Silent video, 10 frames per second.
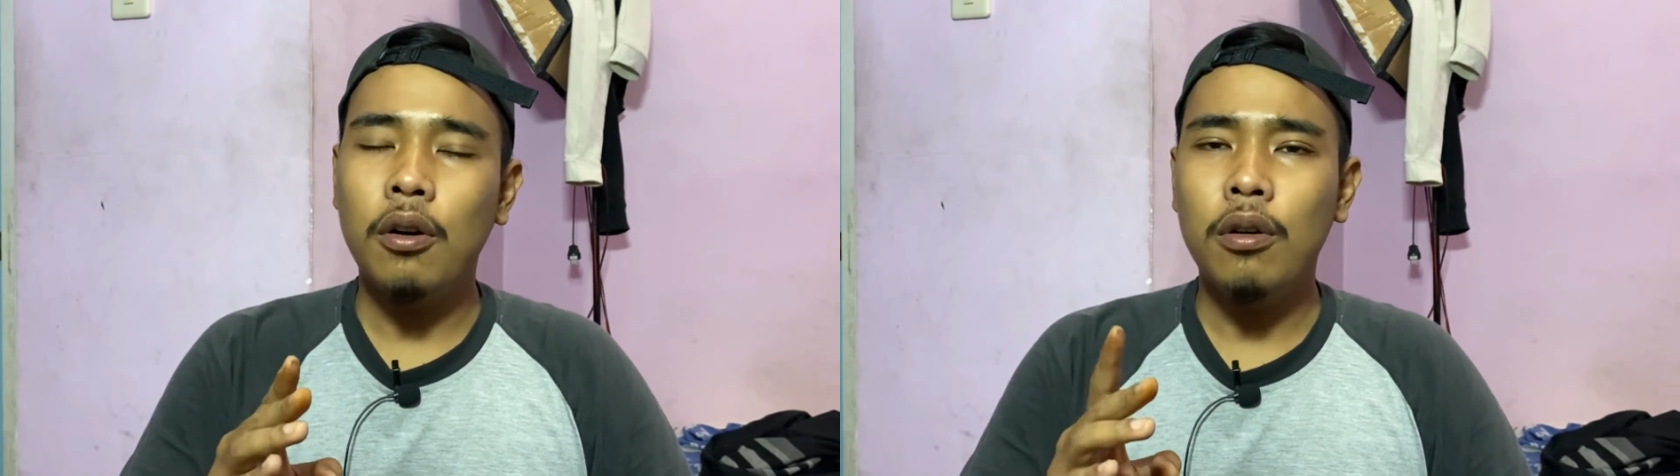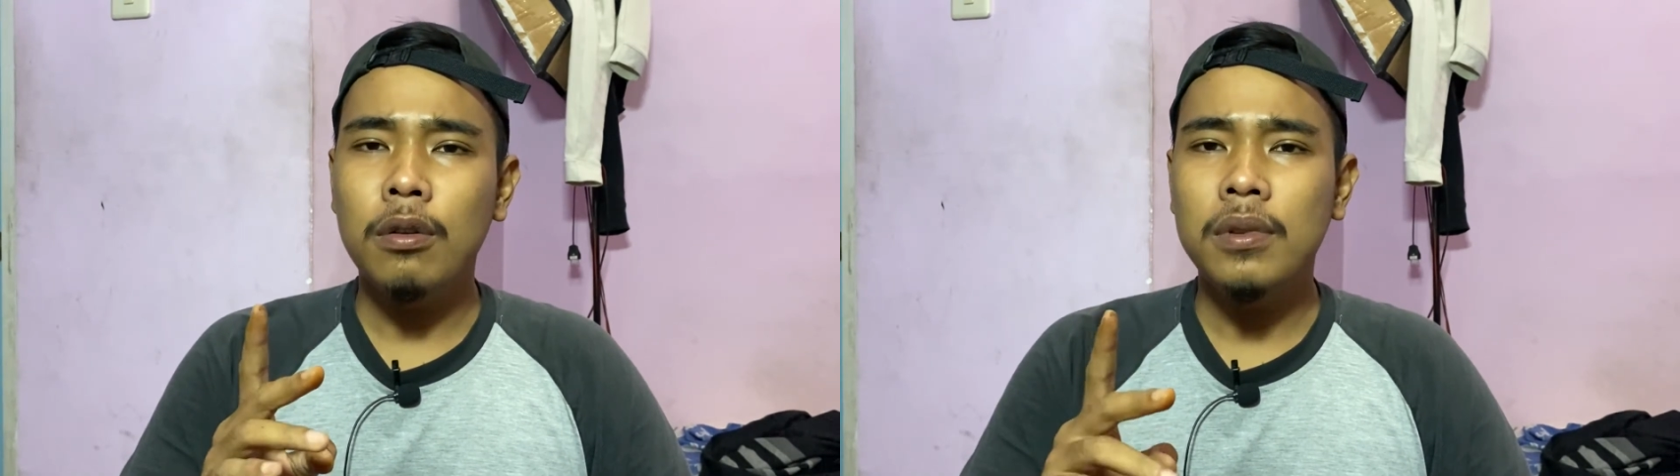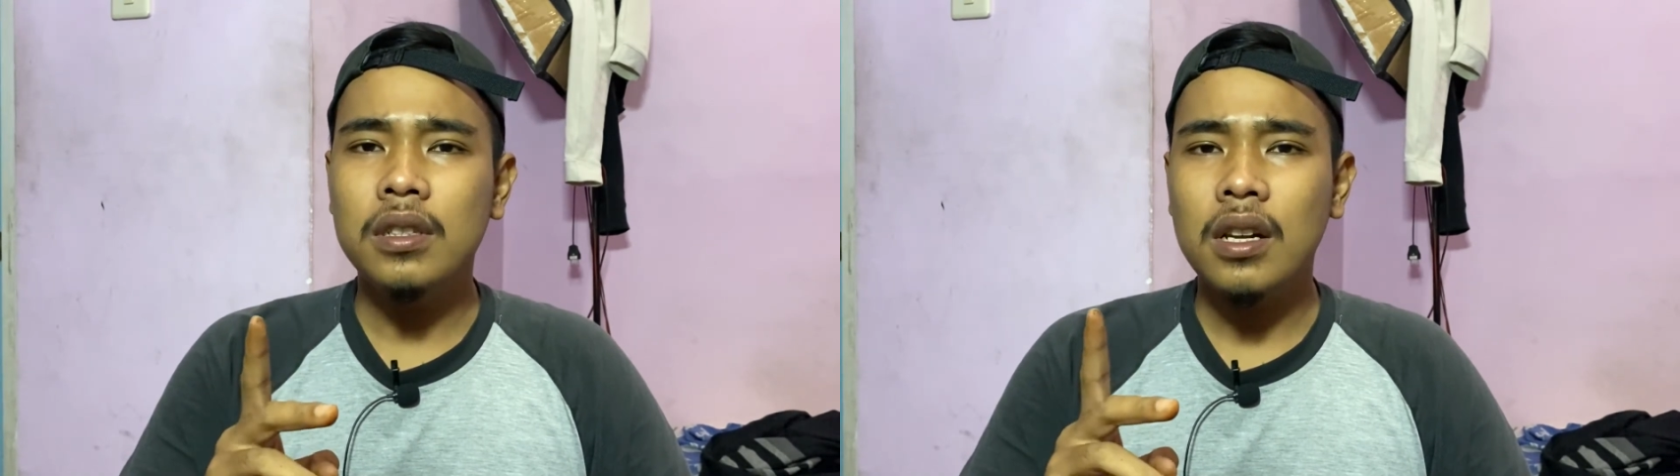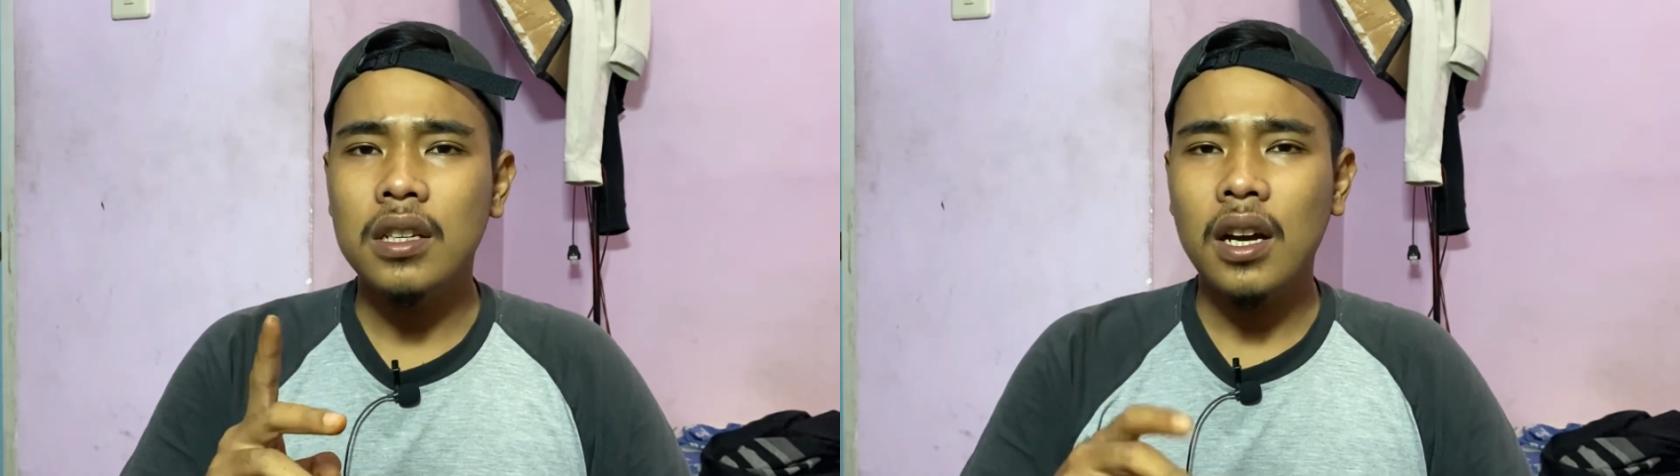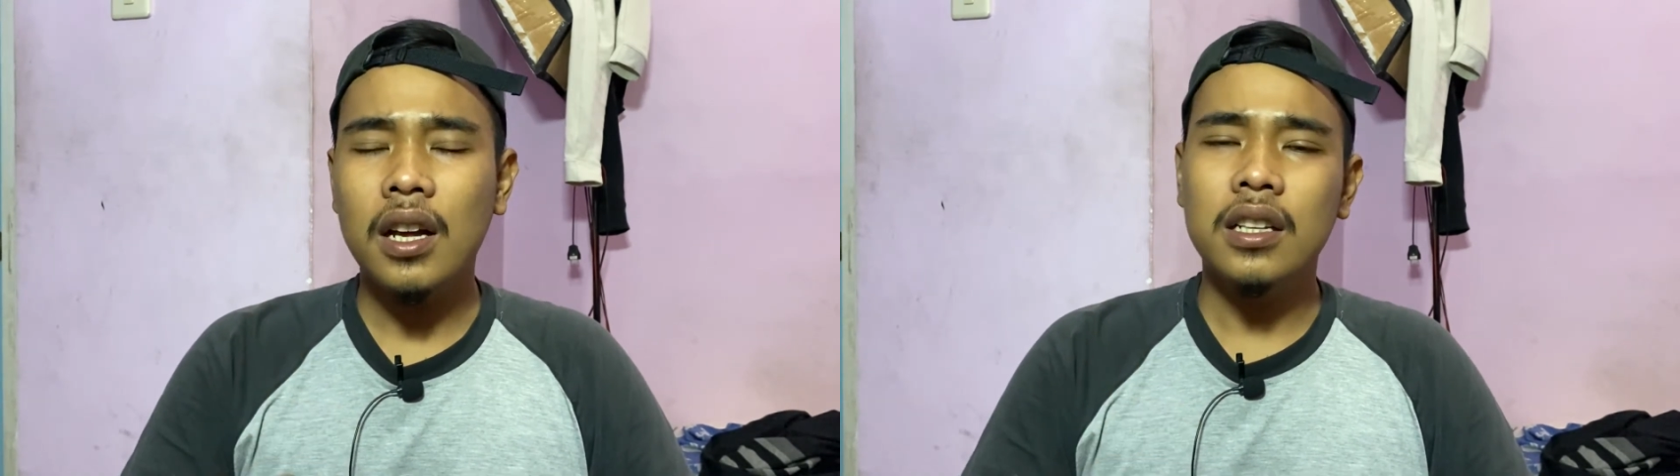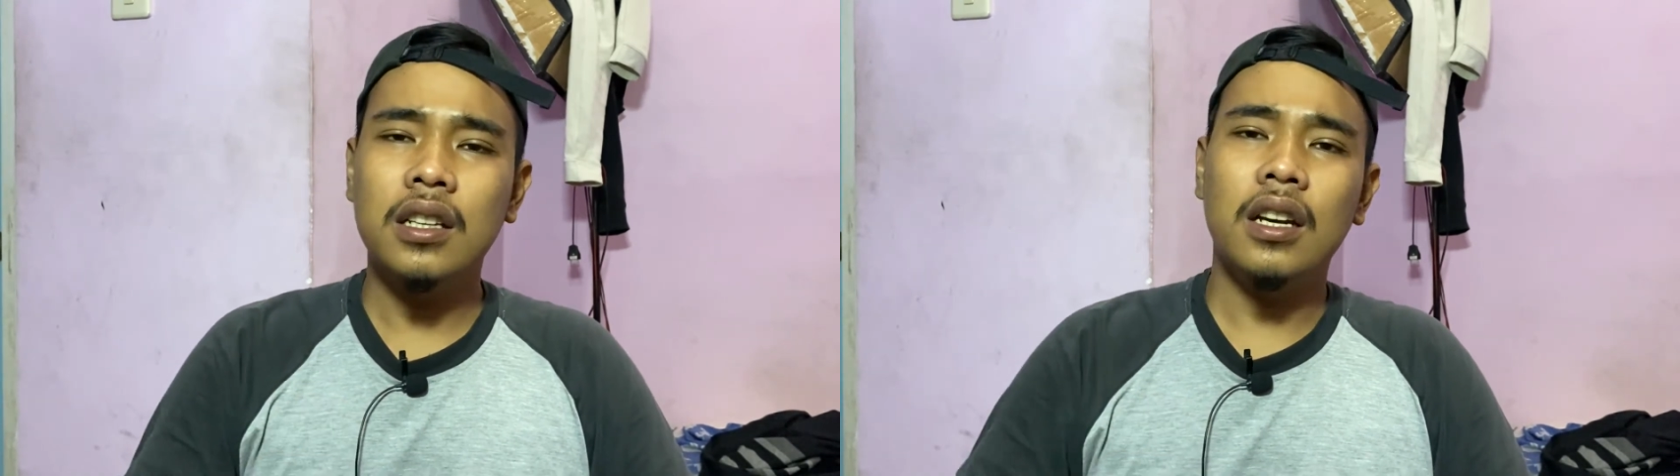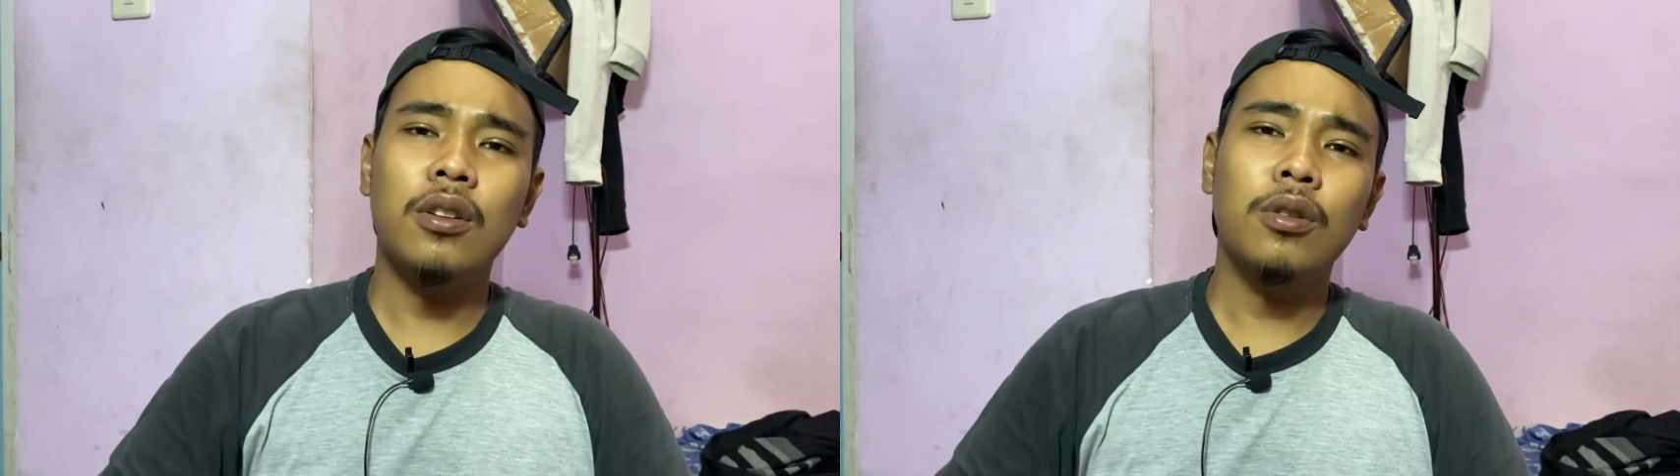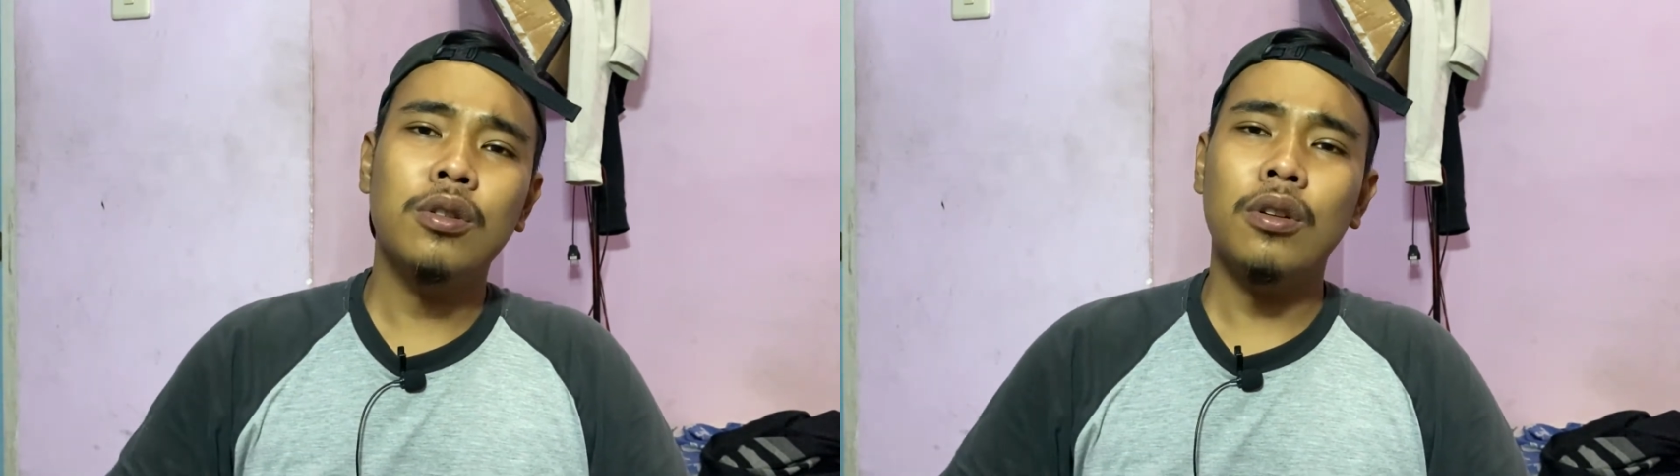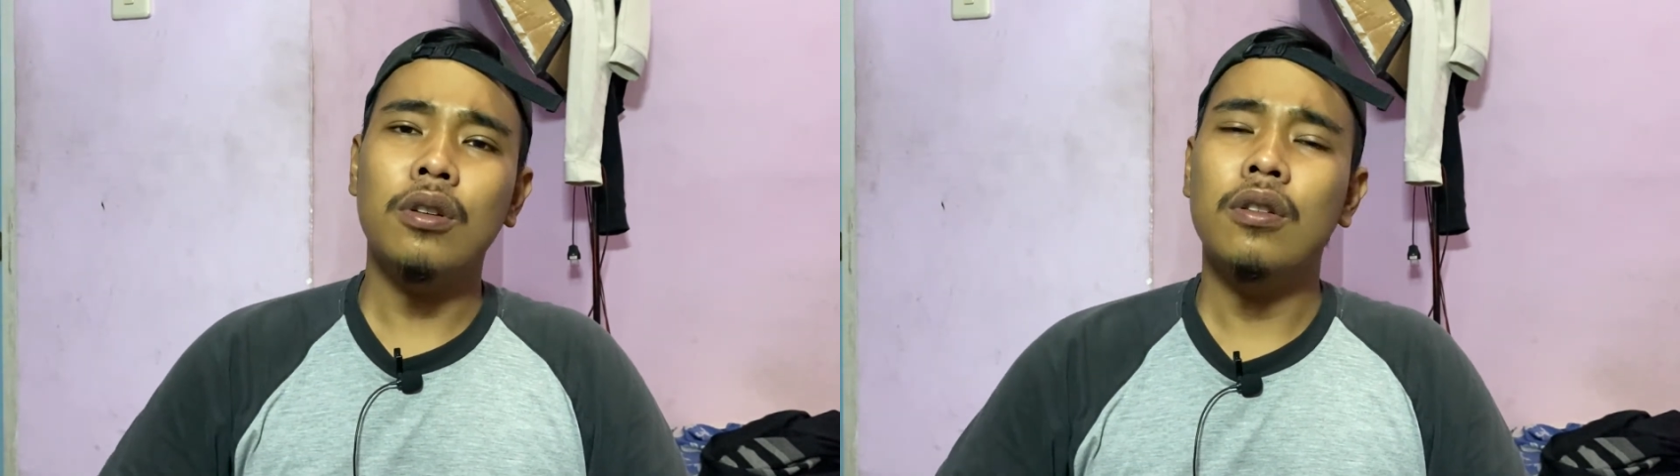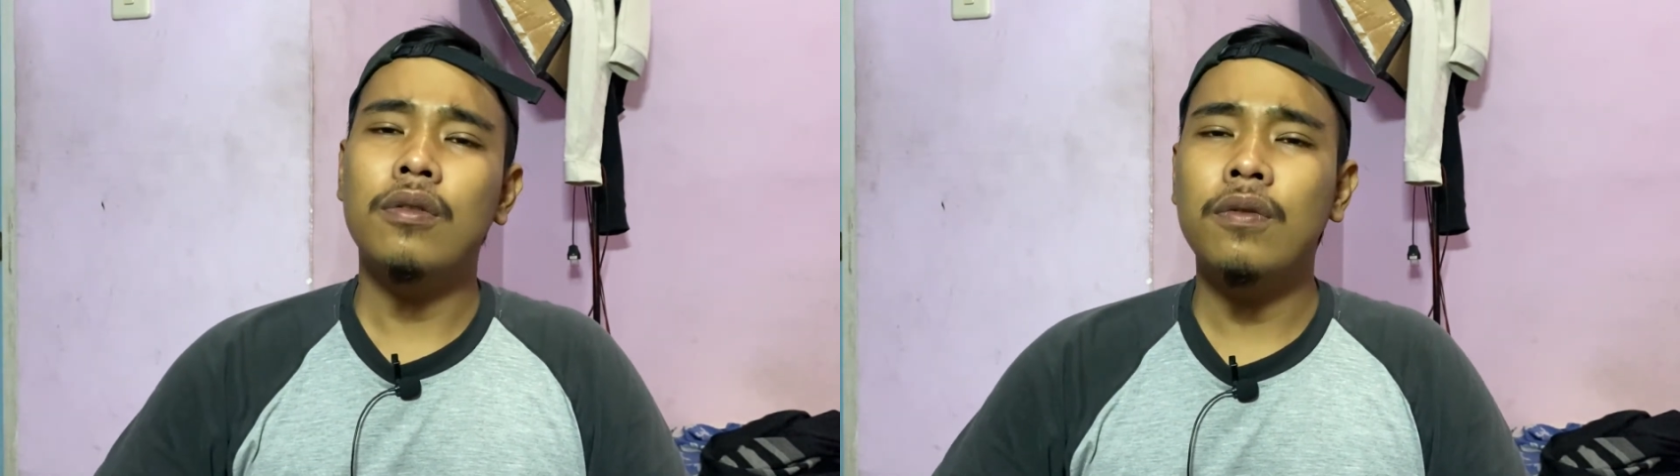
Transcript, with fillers: kalau misalnya kalian nonton